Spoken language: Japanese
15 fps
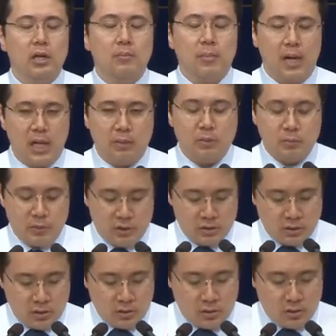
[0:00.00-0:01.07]
またその次
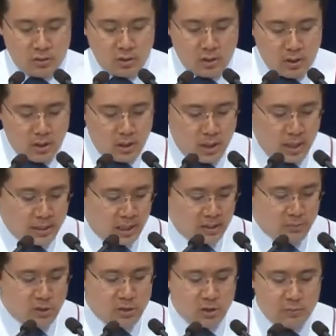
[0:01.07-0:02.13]
の世代を通して
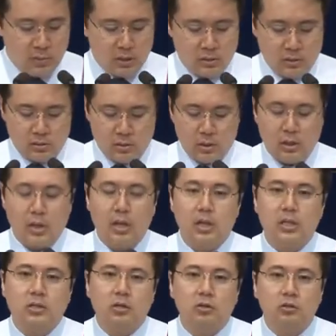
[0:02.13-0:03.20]
神様の
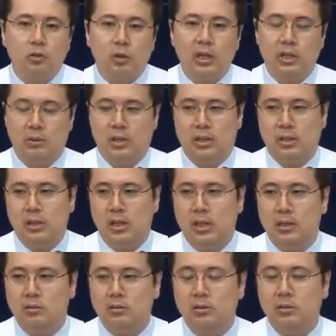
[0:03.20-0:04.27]
その皆
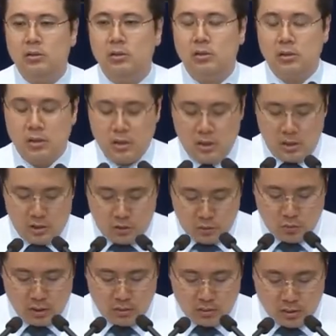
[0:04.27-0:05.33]
が
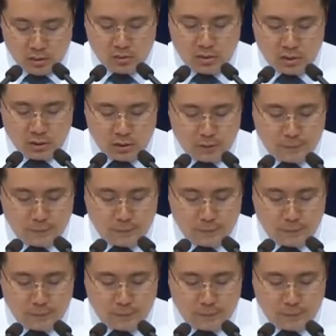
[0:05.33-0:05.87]
崇められ